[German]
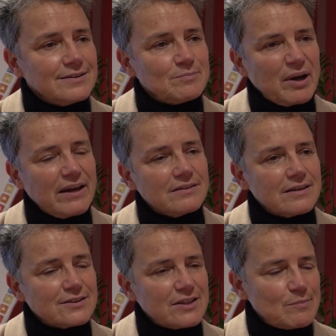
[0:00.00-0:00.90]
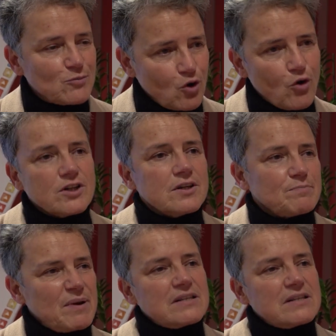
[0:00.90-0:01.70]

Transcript: äh, bringen, also eben deutlich